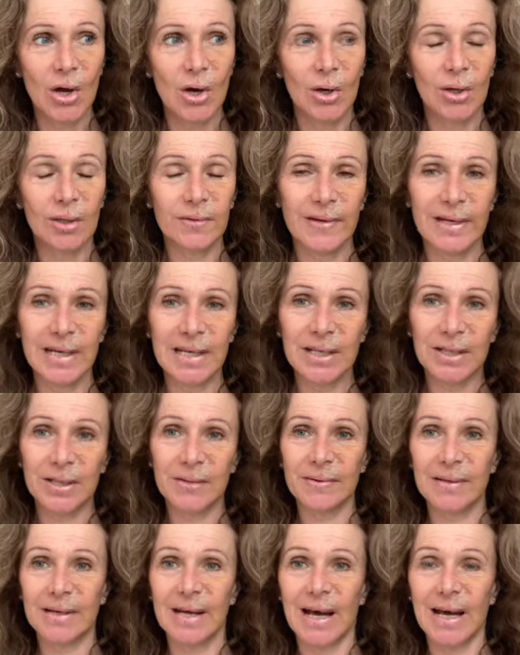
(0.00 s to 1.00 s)
Und wenn ich
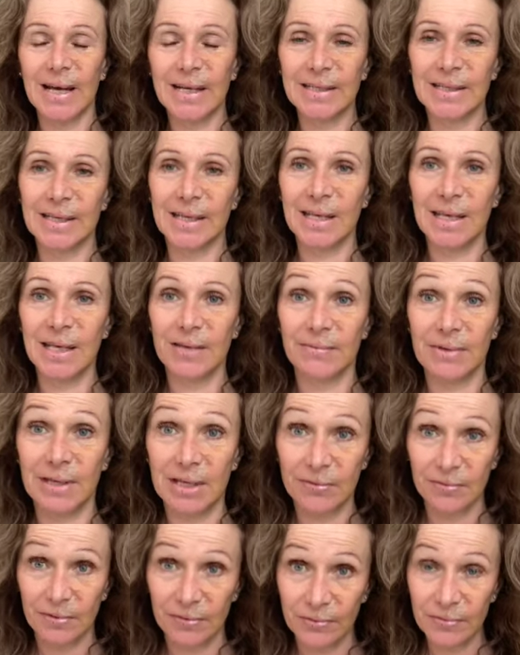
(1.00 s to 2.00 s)
darüber nachdenke, wie
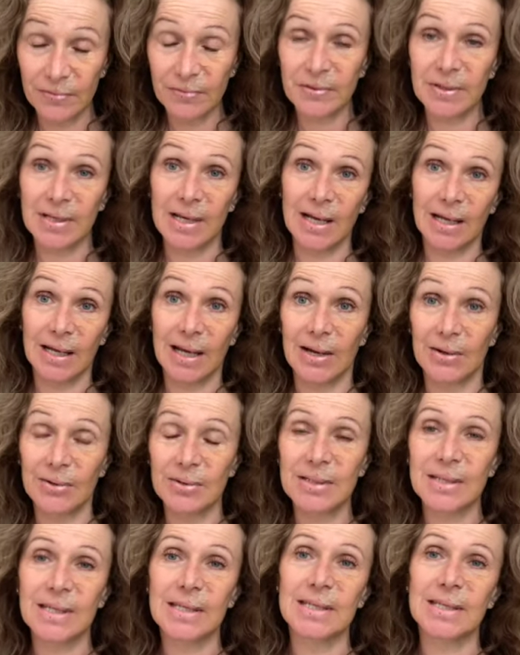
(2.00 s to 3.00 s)
ich vor fünf Tagen
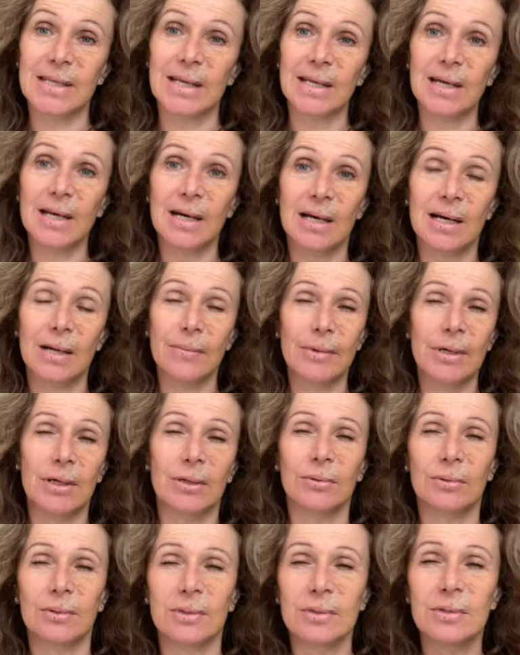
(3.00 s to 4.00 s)
ausgesehen habe
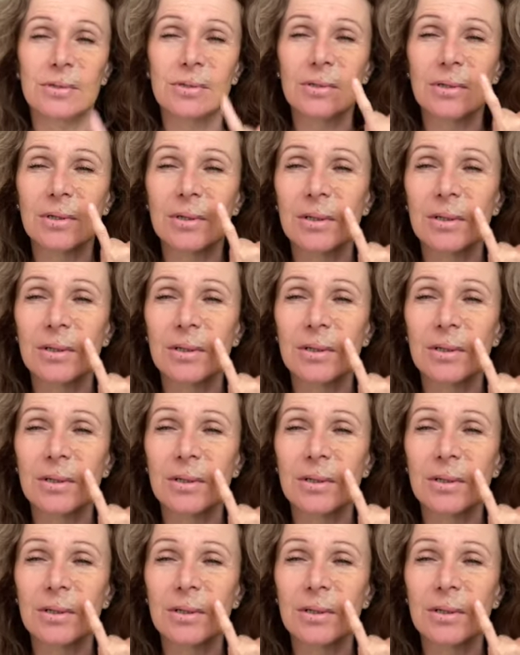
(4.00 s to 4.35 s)
und